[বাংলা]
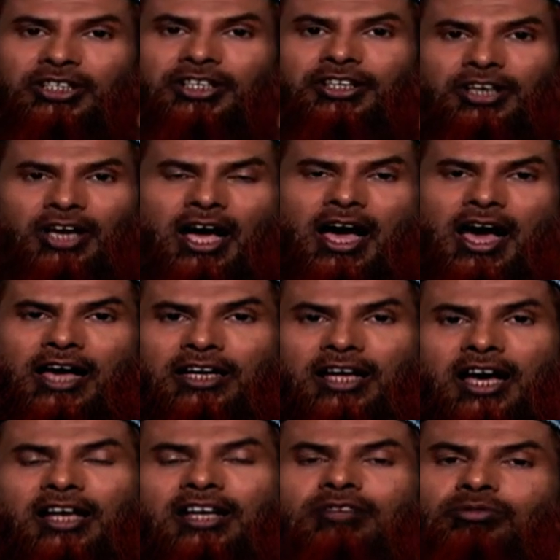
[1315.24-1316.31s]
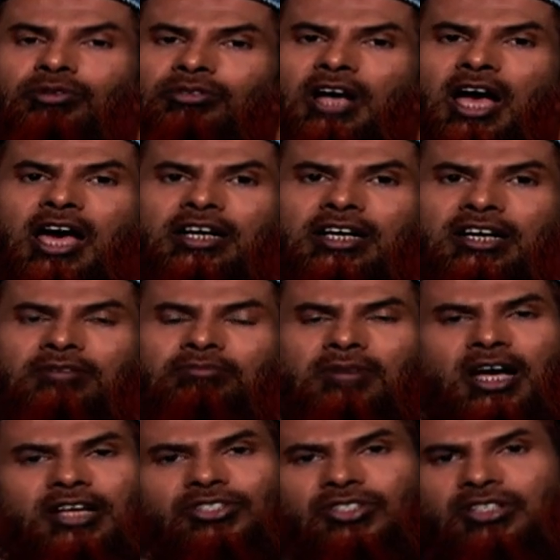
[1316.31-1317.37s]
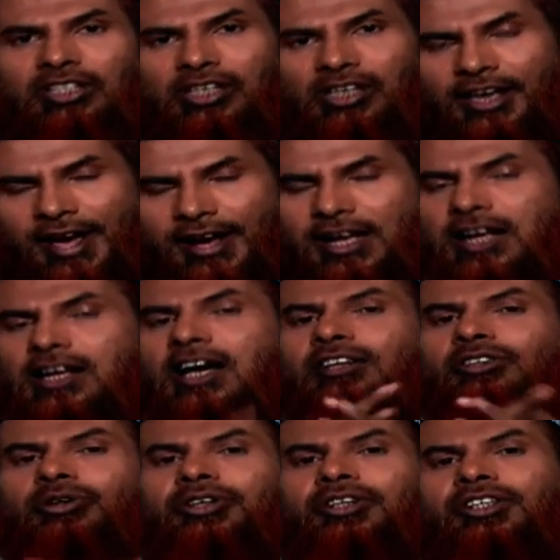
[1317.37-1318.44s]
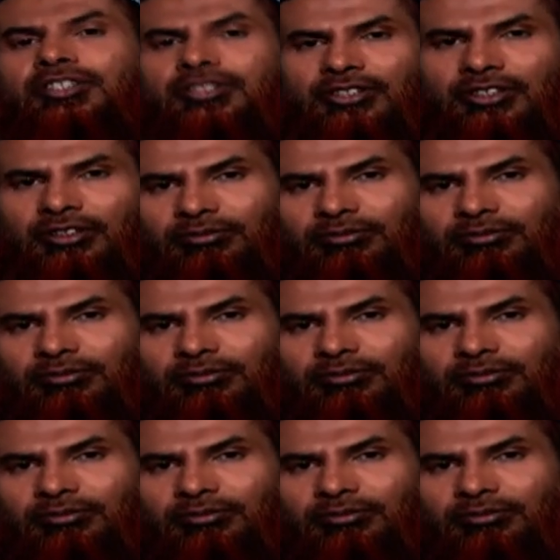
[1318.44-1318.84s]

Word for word: বলতে কি হালাল এবং হারাম আজকে একাকার হয়ে